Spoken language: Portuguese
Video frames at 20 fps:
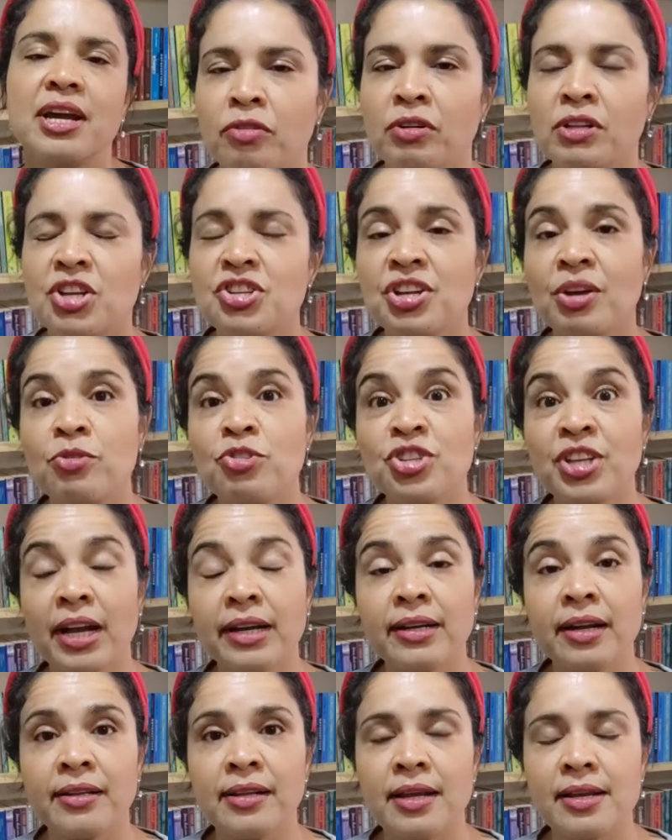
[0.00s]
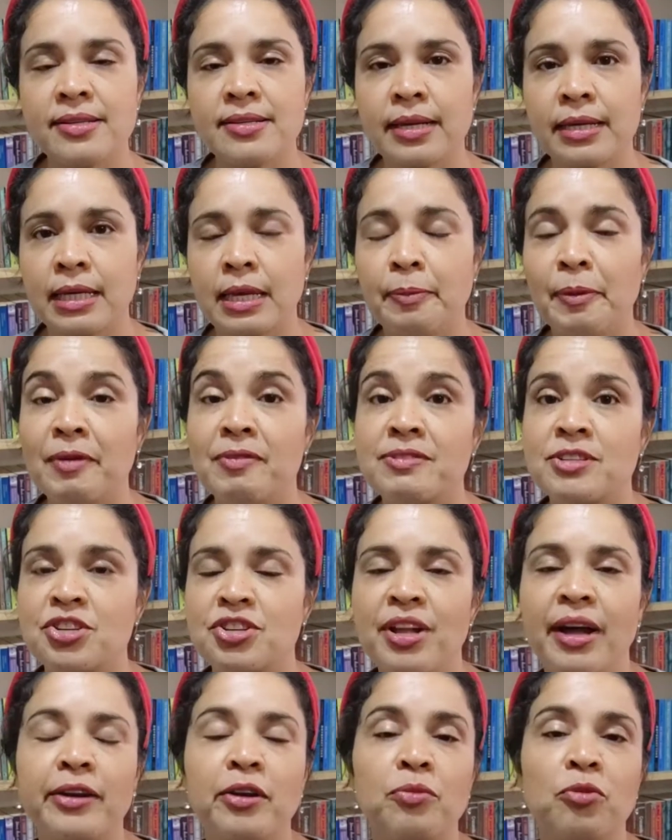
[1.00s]
Vou deixar o Instagram deles aqui para vocês
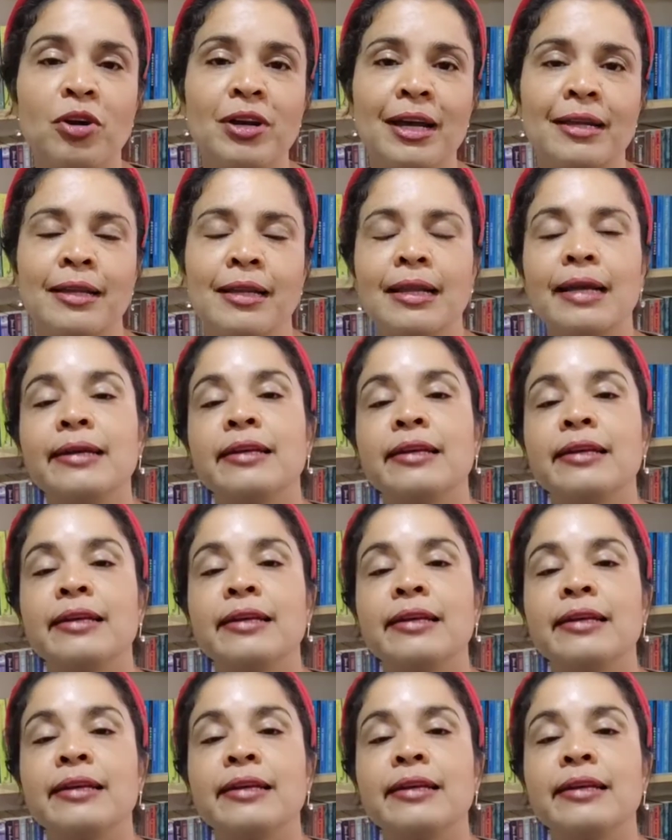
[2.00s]
darem uma olhada lá,